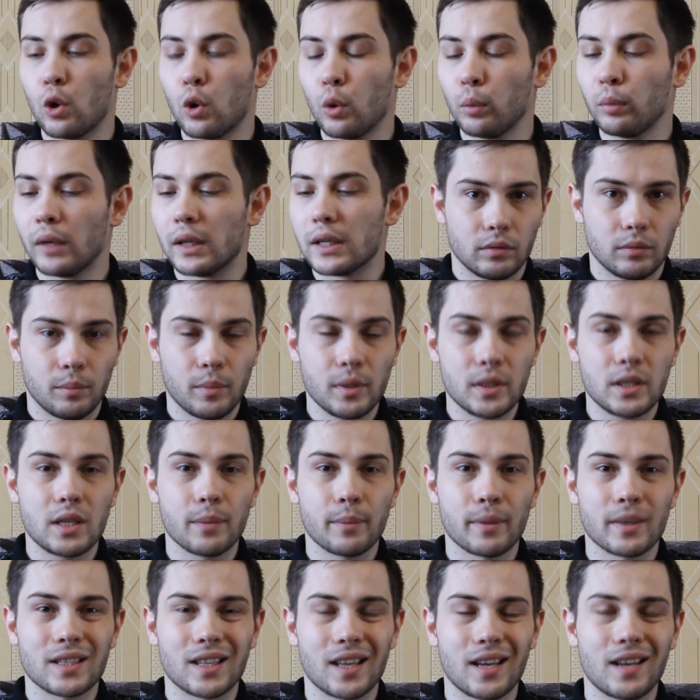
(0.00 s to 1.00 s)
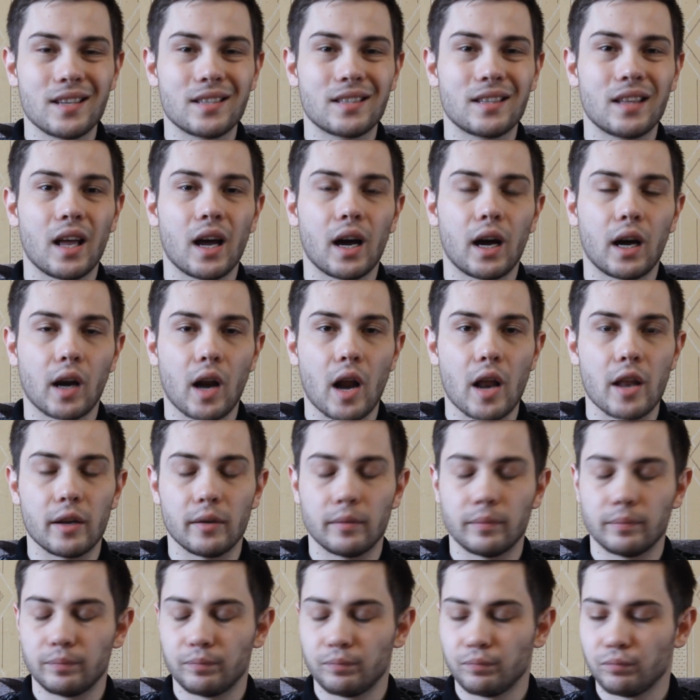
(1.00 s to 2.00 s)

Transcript: область, мы с ним остались на охране.